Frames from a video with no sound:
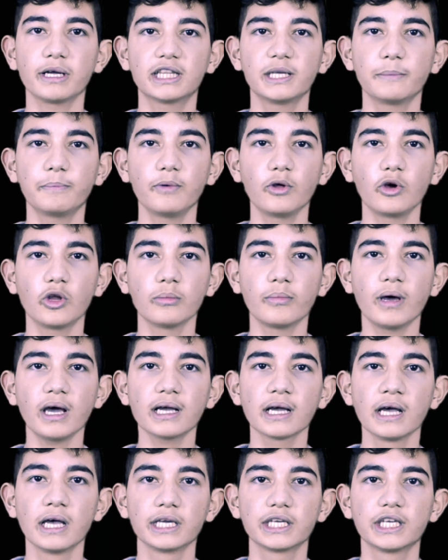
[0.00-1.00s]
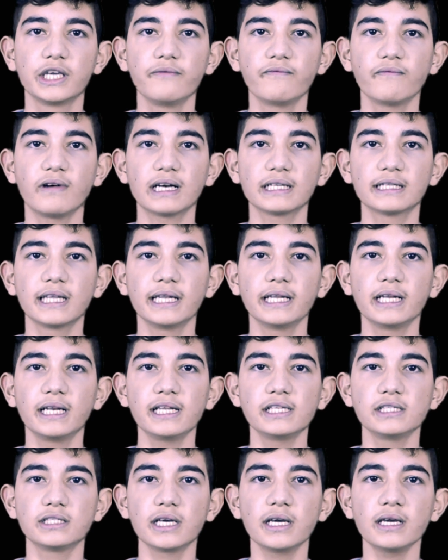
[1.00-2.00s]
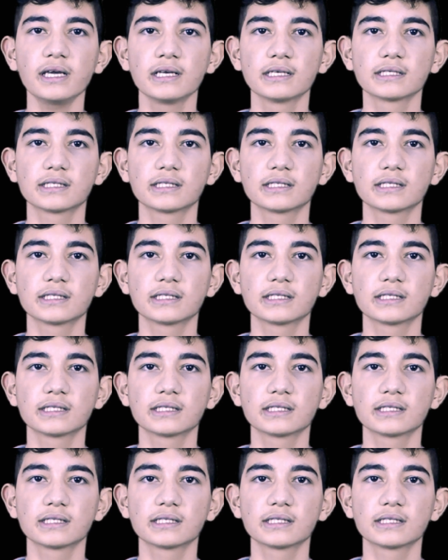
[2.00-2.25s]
hatipli olmak kim var denilince